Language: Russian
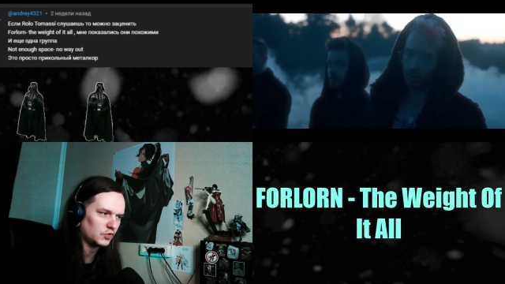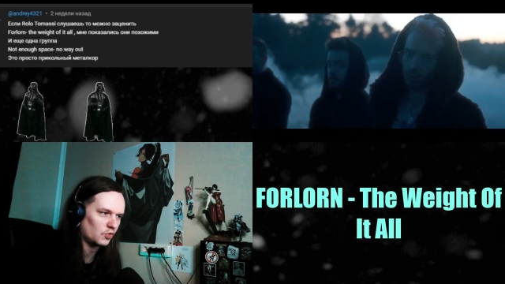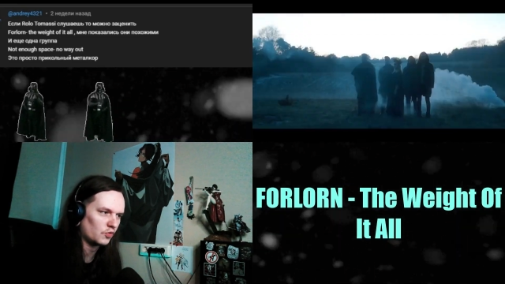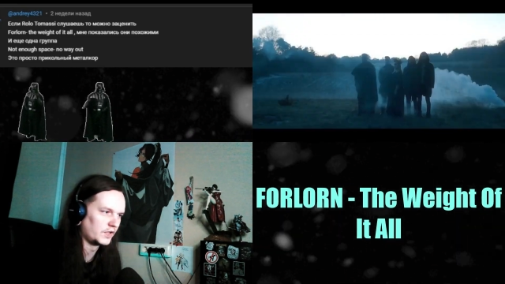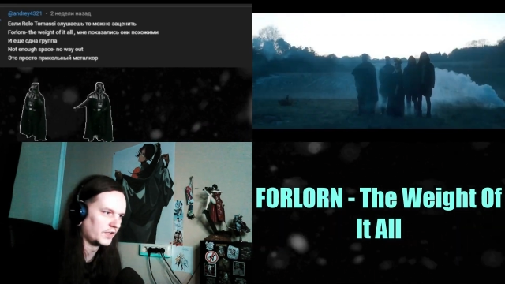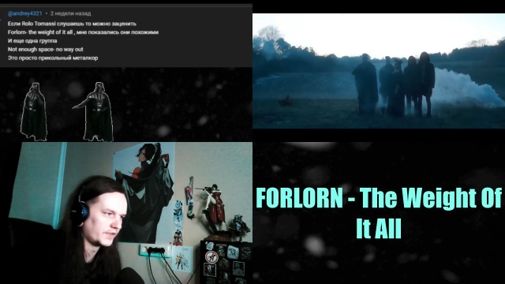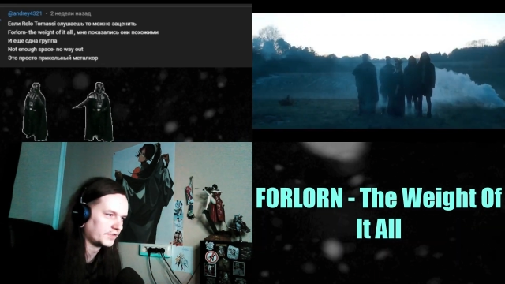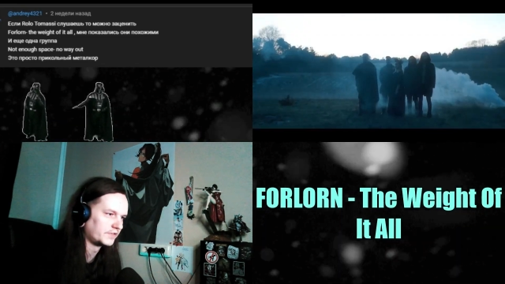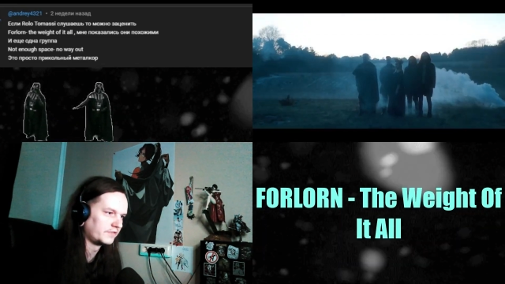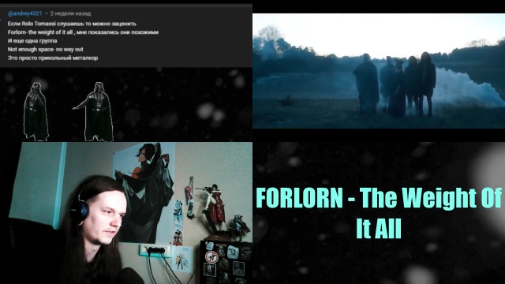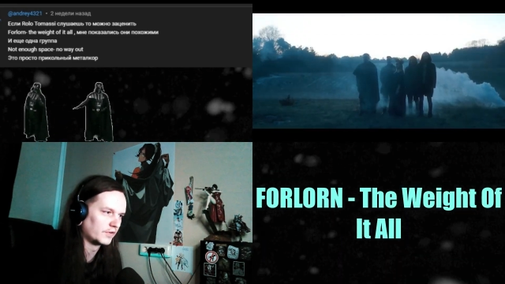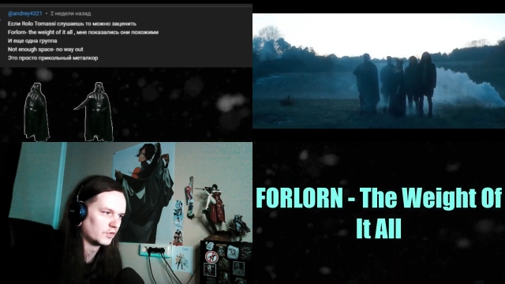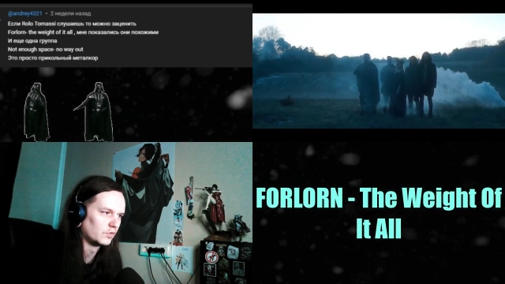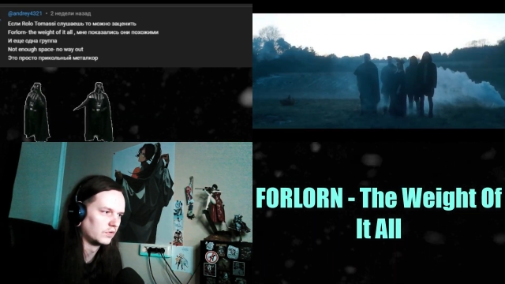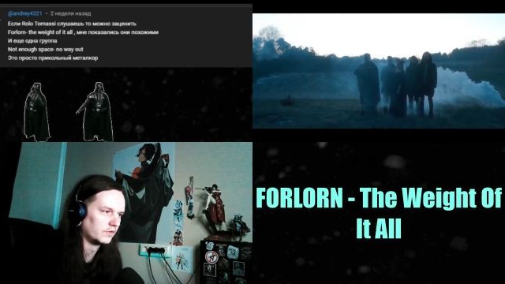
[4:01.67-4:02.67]
Но куда-то
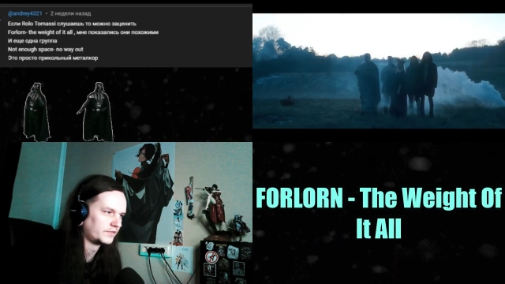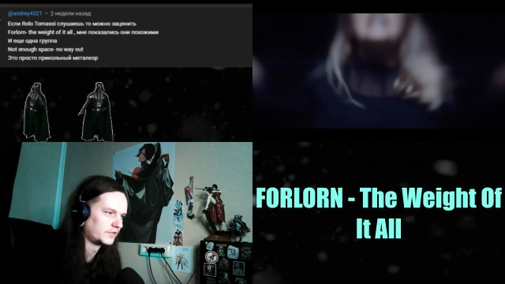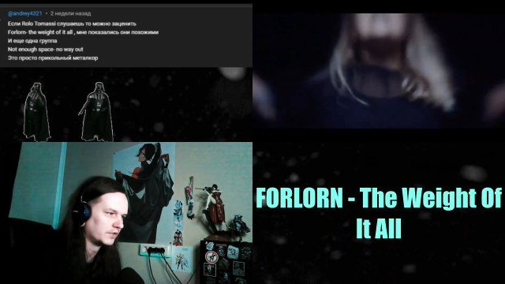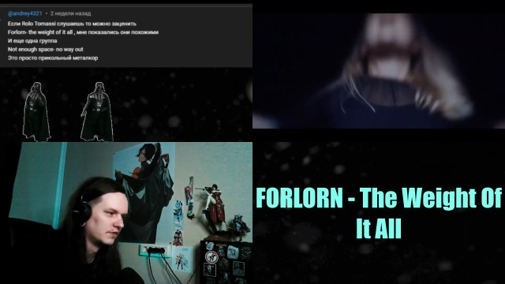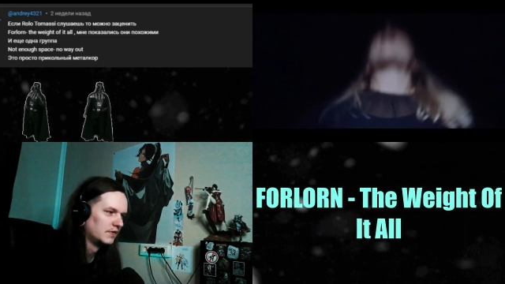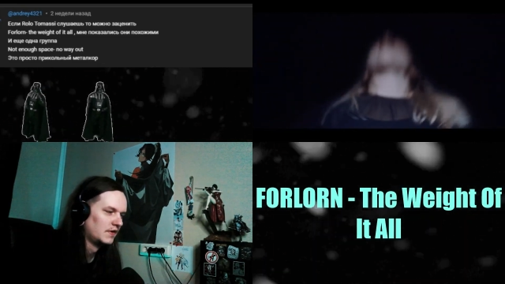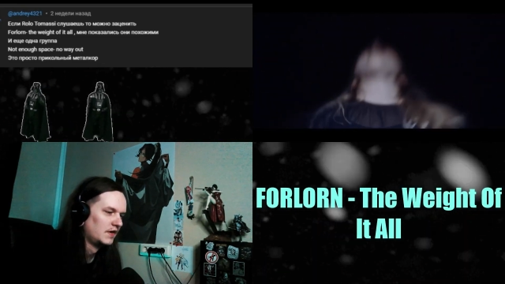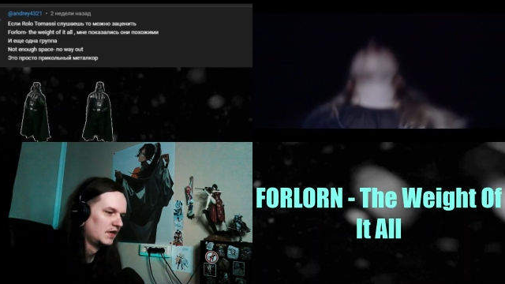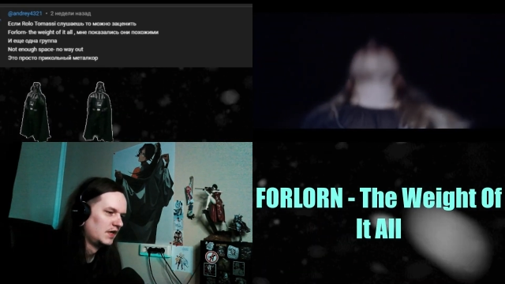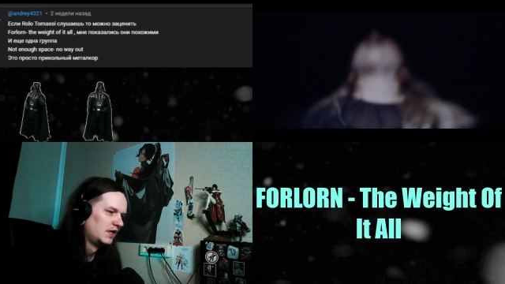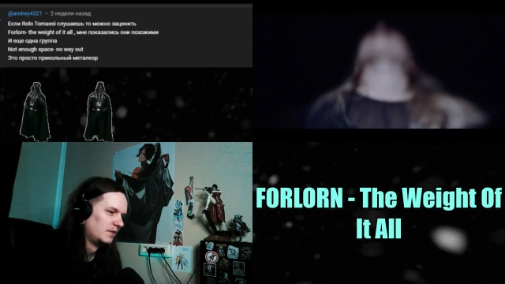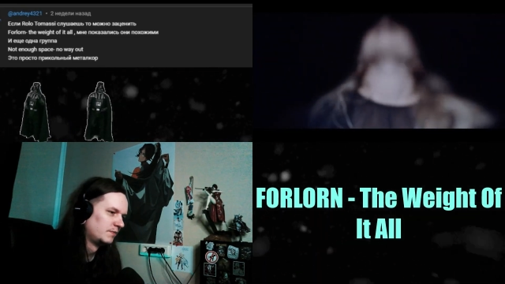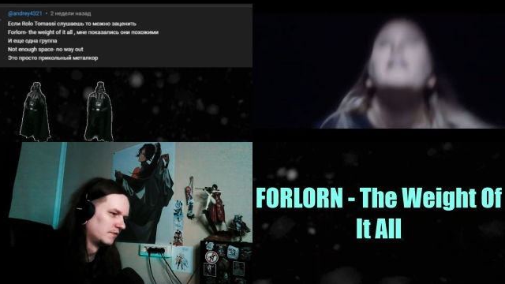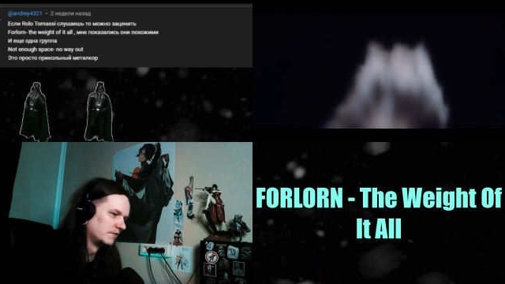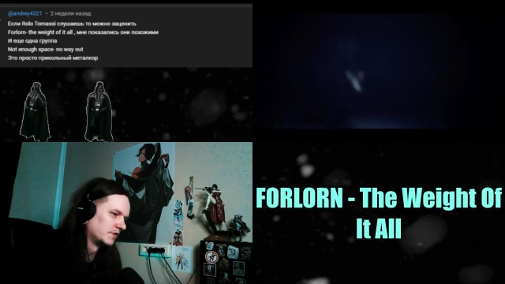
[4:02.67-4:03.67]
свернуло все.
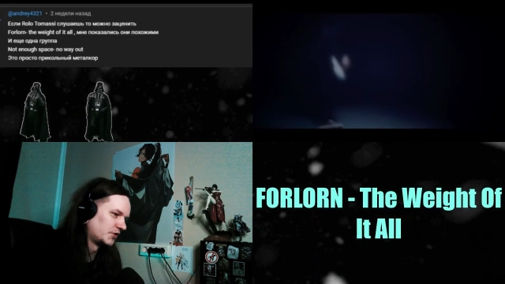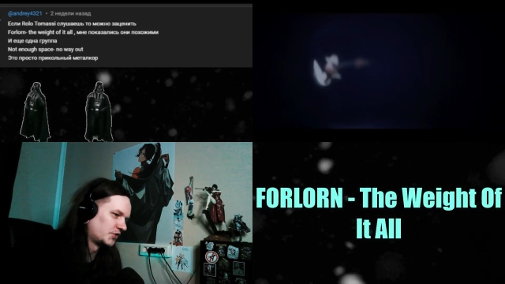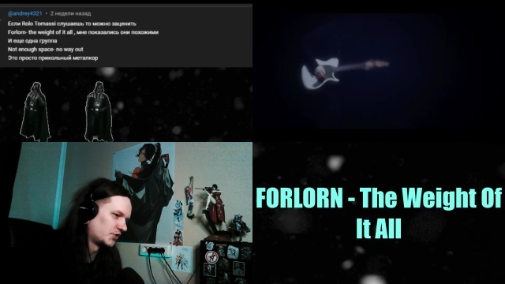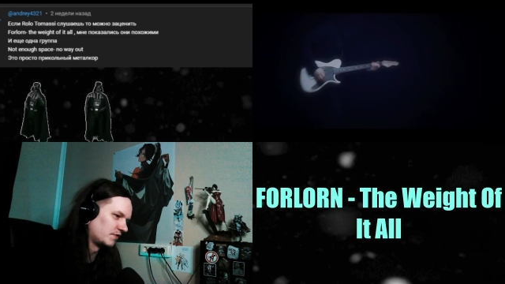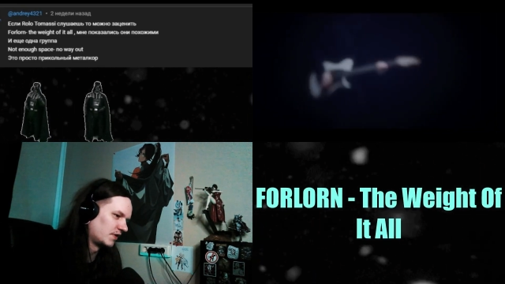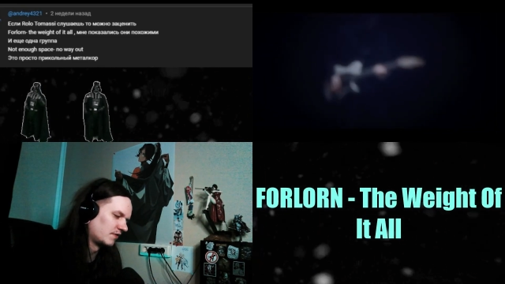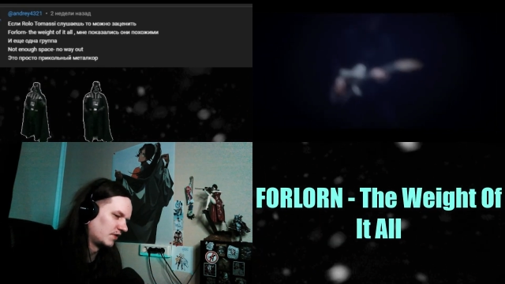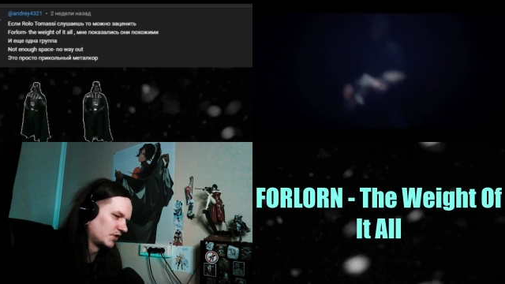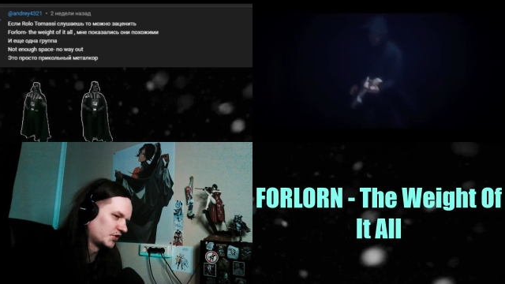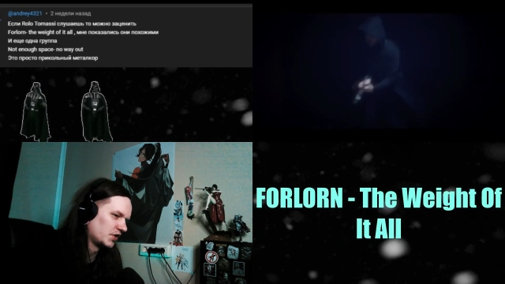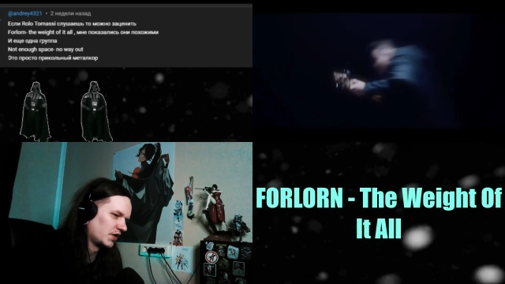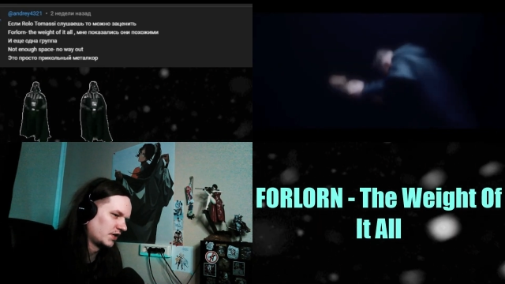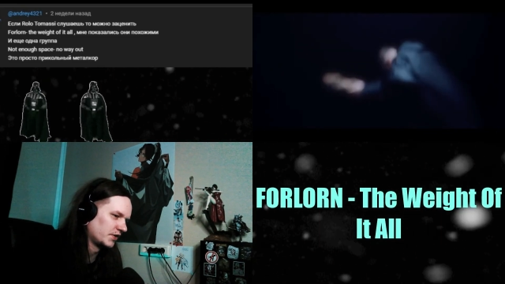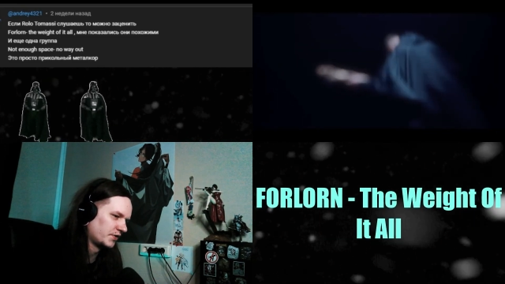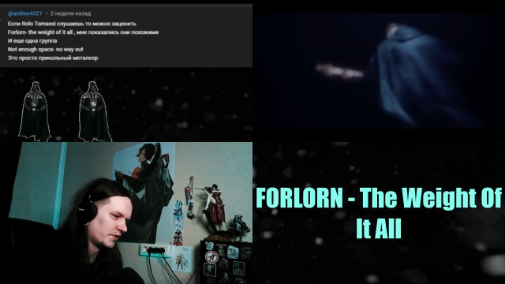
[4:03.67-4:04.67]
Ну, вот этот чувак в очках,